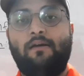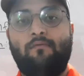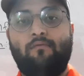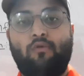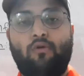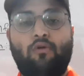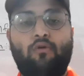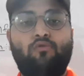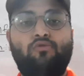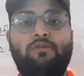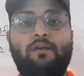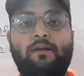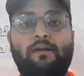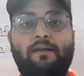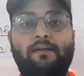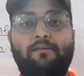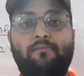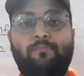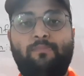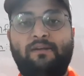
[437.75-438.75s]
वो उसे
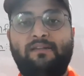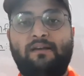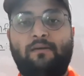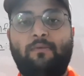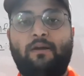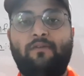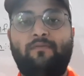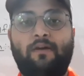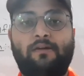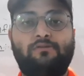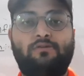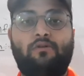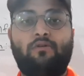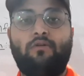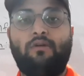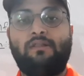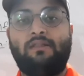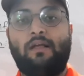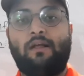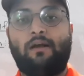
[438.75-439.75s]
पिज़्ज़ा मैनुफेक्चर को
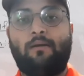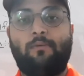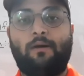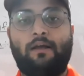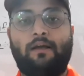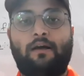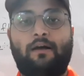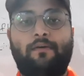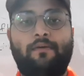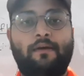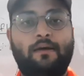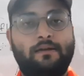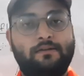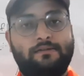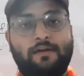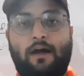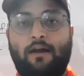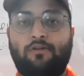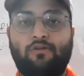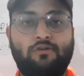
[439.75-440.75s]
कितने का पड़ेगा
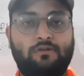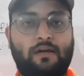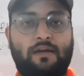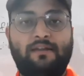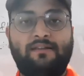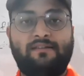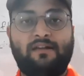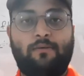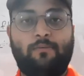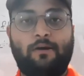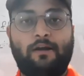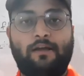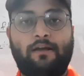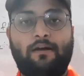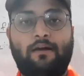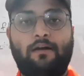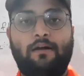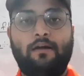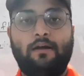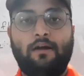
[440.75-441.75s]
चार सौ चालीस का पड़ेगा